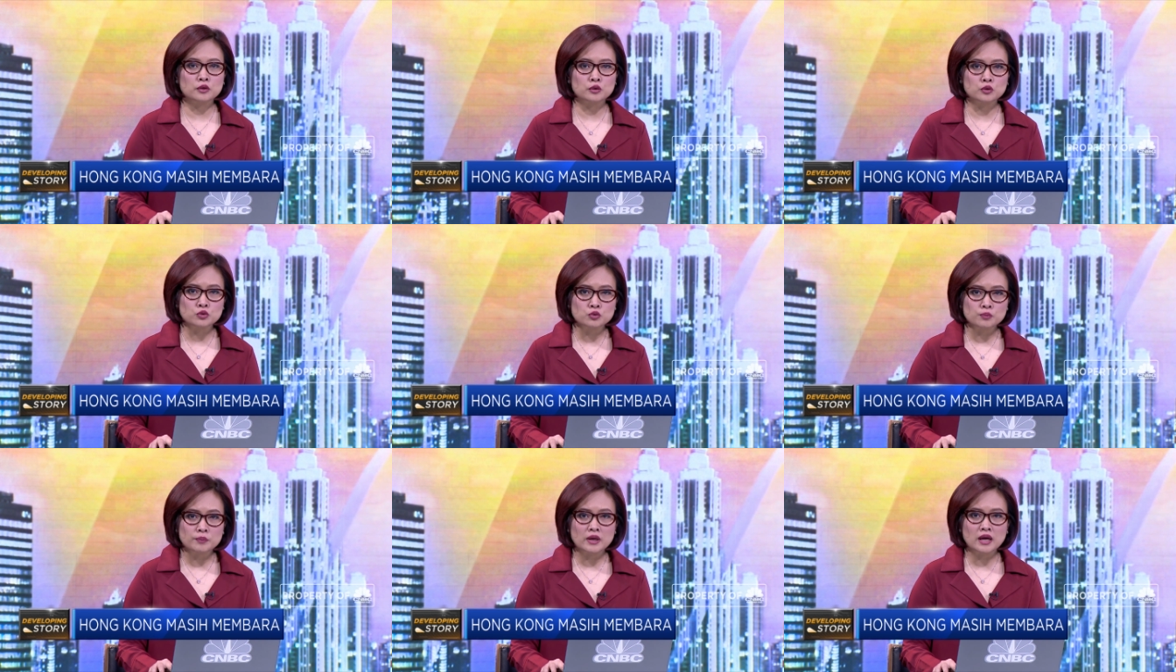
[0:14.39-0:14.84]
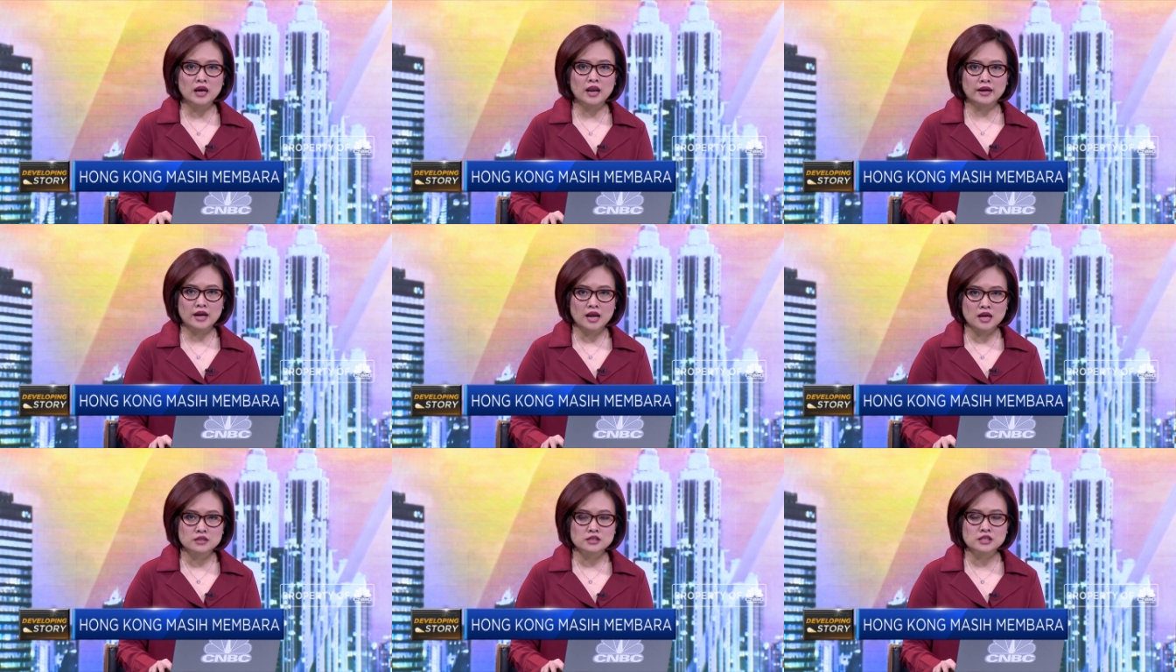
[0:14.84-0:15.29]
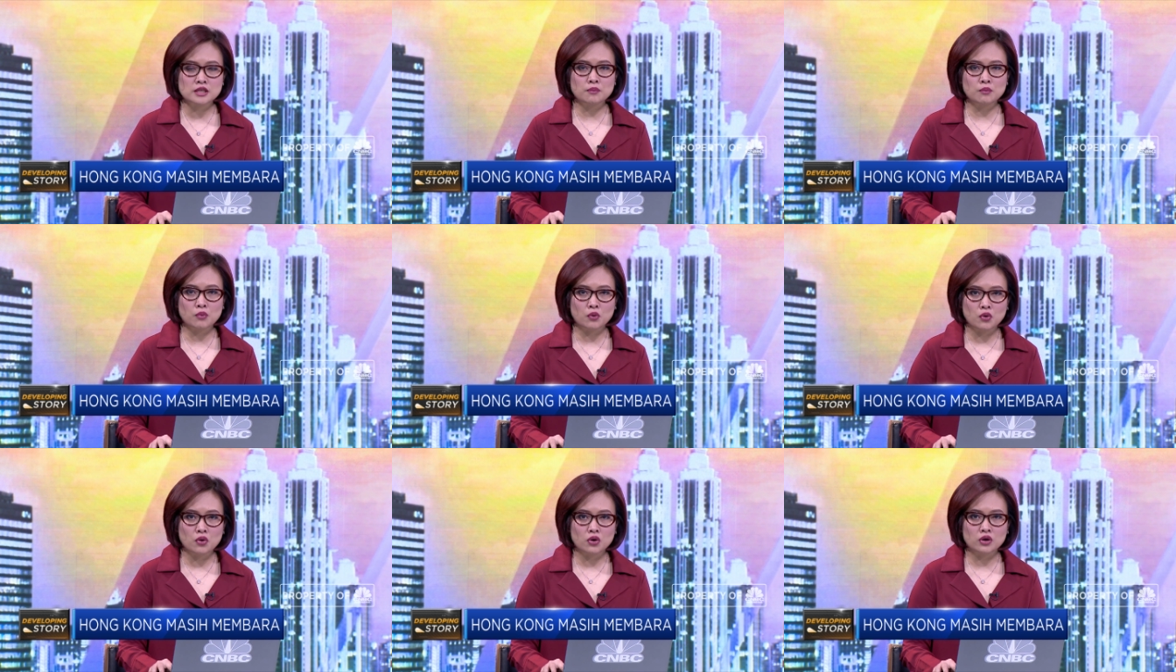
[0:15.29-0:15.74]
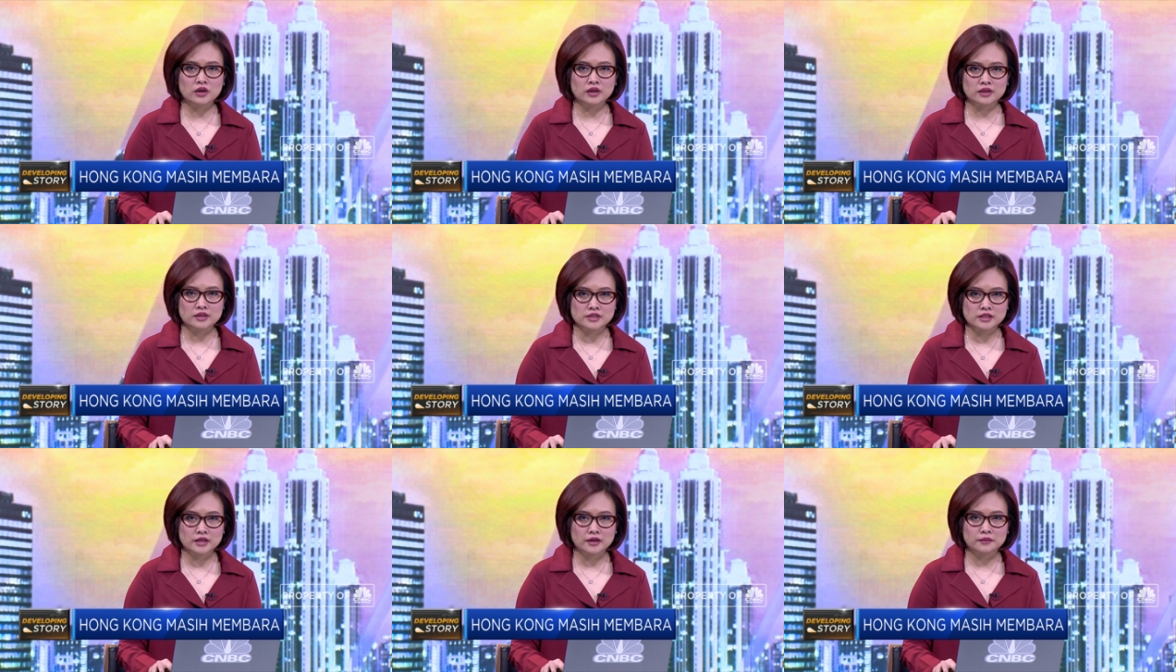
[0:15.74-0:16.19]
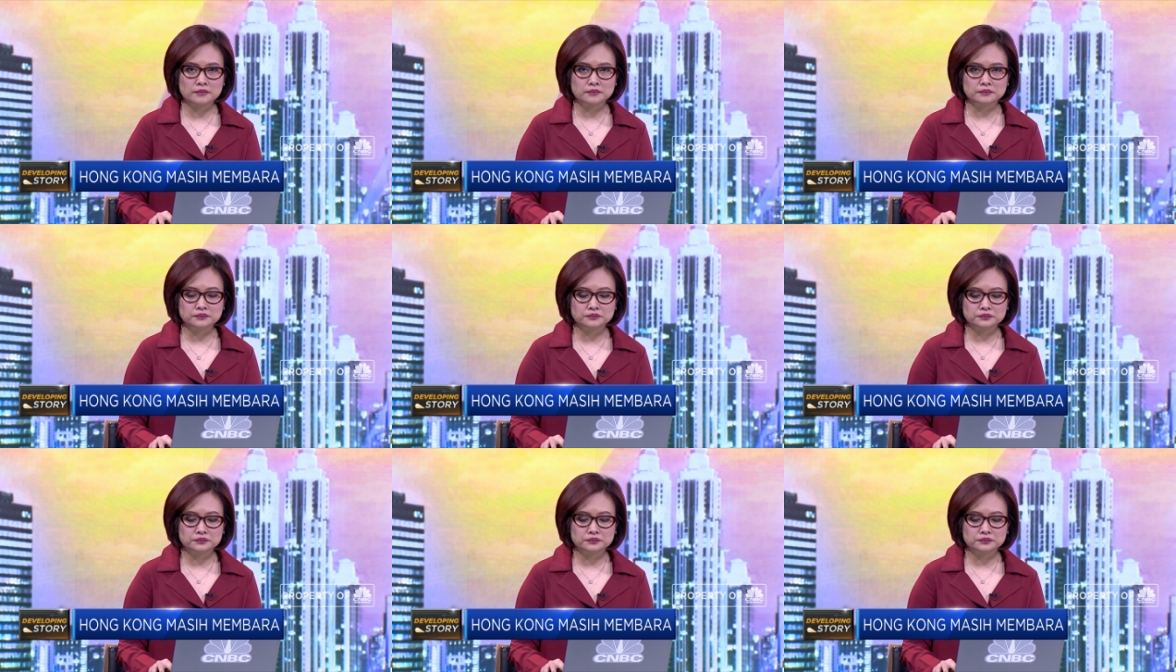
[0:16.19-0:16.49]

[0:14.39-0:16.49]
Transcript: menggelar aksi mogok kerja.